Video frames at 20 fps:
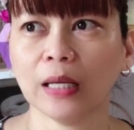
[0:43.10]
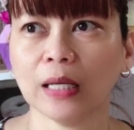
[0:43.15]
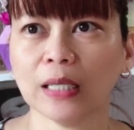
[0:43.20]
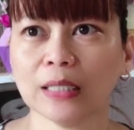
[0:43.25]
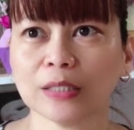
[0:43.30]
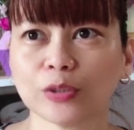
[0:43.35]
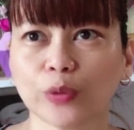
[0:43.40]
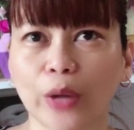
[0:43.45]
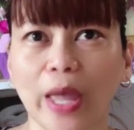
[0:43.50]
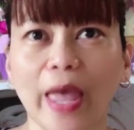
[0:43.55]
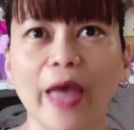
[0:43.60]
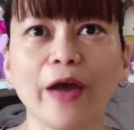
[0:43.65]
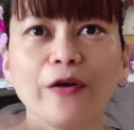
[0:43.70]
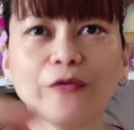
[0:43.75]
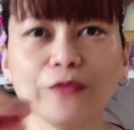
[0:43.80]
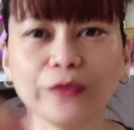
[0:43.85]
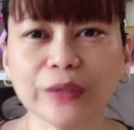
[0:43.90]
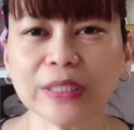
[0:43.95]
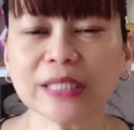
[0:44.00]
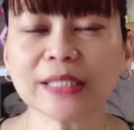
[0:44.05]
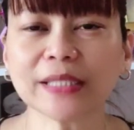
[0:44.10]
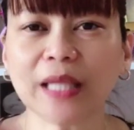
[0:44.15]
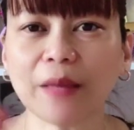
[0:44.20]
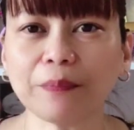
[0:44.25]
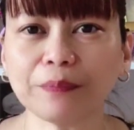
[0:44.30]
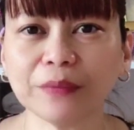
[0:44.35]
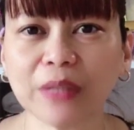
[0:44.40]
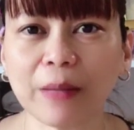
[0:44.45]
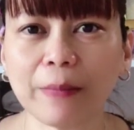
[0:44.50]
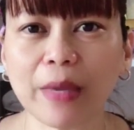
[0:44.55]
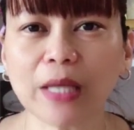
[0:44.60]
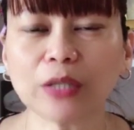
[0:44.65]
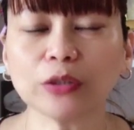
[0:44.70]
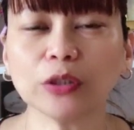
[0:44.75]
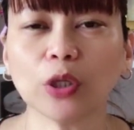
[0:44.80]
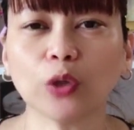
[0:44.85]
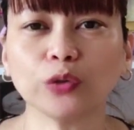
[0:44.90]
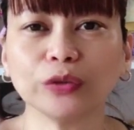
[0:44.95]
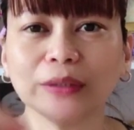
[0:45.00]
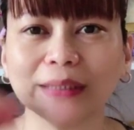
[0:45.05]
so every step na meron
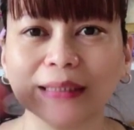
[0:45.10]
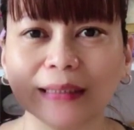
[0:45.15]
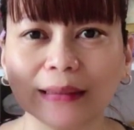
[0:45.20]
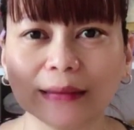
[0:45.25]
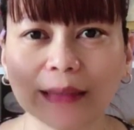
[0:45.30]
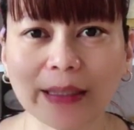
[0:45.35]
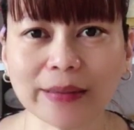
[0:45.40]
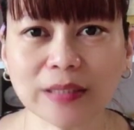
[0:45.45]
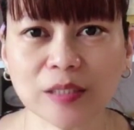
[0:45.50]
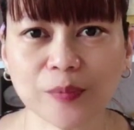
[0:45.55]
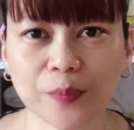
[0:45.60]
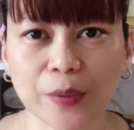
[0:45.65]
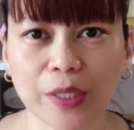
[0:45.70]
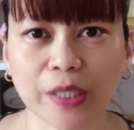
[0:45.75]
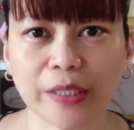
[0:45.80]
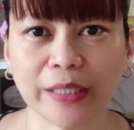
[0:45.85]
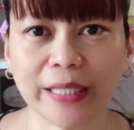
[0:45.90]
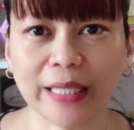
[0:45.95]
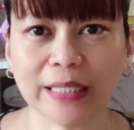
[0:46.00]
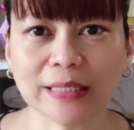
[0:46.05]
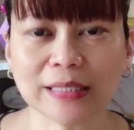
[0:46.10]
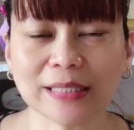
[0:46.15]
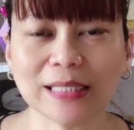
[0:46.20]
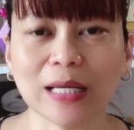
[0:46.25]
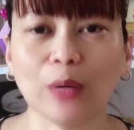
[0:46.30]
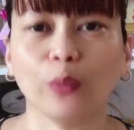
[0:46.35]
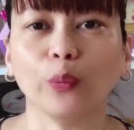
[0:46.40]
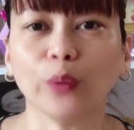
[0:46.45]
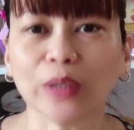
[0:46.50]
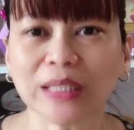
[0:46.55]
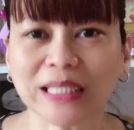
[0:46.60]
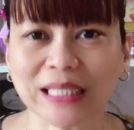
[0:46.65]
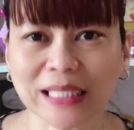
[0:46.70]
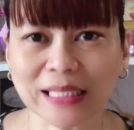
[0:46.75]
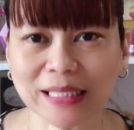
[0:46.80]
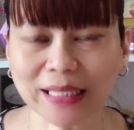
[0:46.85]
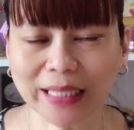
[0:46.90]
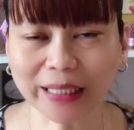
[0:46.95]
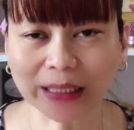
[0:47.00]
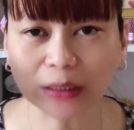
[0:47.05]
ako nagiging experience na which
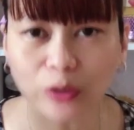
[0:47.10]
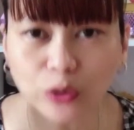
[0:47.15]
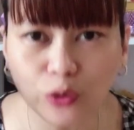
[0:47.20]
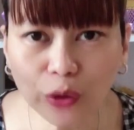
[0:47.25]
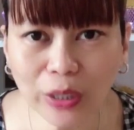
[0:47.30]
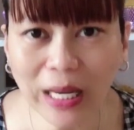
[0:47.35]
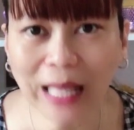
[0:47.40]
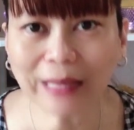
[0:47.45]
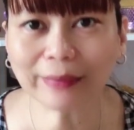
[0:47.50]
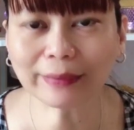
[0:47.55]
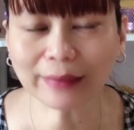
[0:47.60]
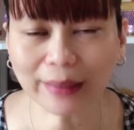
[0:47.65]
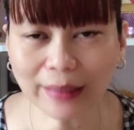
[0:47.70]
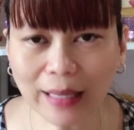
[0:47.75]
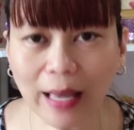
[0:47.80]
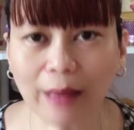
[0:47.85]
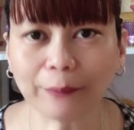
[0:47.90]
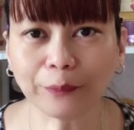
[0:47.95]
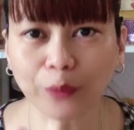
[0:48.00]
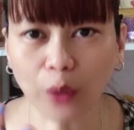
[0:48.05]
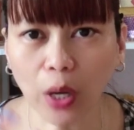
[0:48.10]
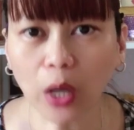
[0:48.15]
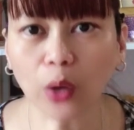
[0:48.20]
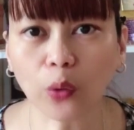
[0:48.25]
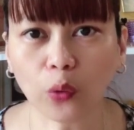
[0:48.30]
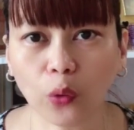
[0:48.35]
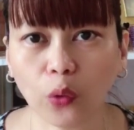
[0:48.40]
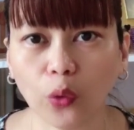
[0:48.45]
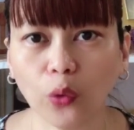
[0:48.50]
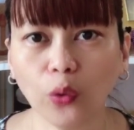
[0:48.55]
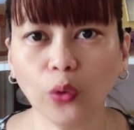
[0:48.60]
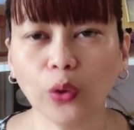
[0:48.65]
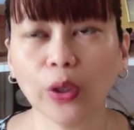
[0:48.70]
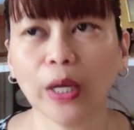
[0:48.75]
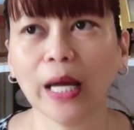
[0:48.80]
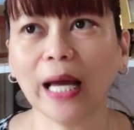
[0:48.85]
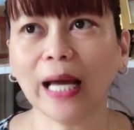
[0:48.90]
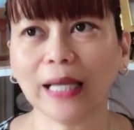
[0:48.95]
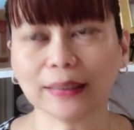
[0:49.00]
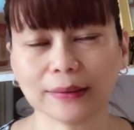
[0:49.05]
is ignorante nga po ako
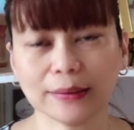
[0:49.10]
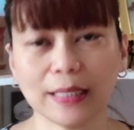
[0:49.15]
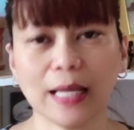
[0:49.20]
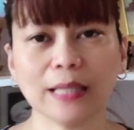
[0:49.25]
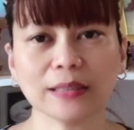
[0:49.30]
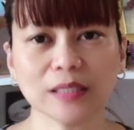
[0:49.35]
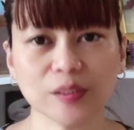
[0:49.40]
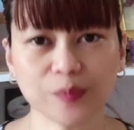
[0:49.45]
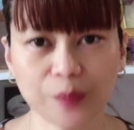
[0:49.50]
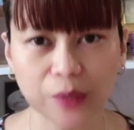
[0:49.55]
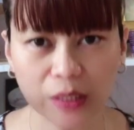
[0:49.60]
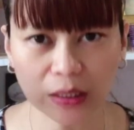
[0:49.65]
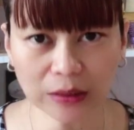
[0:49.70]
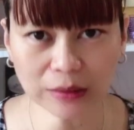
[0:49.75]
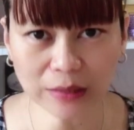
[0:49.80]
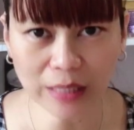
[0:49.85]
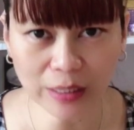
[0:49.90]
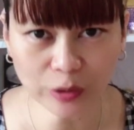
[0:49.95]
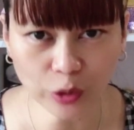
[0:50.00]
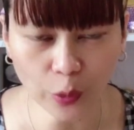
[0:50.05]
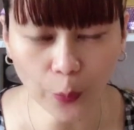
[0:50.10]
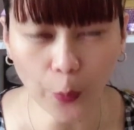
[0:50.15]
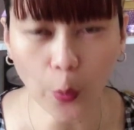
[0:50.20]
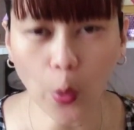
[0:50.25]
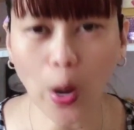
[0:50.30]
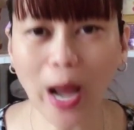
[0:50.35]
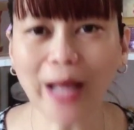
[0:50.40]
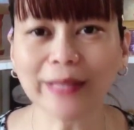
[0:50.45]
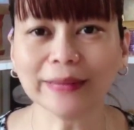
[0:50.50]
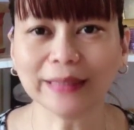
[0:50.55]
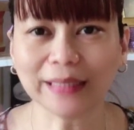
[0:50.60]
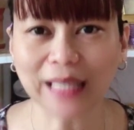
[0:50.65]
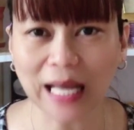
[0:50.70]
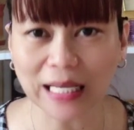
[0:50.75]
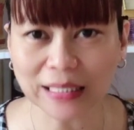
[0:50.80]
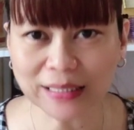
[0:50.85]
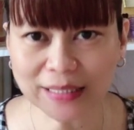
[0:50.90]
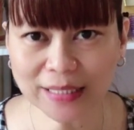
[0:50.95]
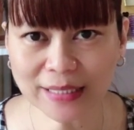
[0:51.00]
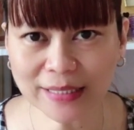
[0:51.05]
at ang spirit guide ko po ang nag
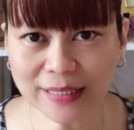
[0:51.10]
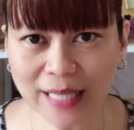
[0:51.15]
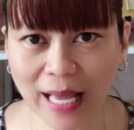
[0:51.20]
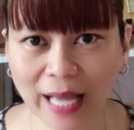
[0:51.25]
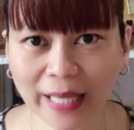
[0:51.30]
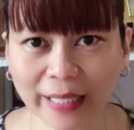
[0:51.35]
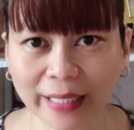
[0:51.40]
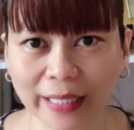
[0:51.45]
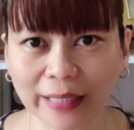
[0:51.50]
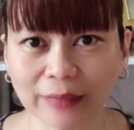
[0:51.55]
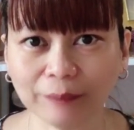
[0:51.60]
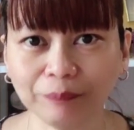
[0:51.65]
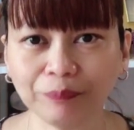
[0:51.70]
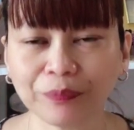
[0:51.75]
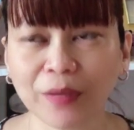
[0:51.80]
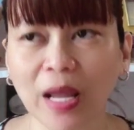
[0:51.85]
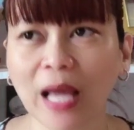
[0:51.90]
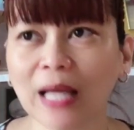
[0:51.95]
assist sa akin.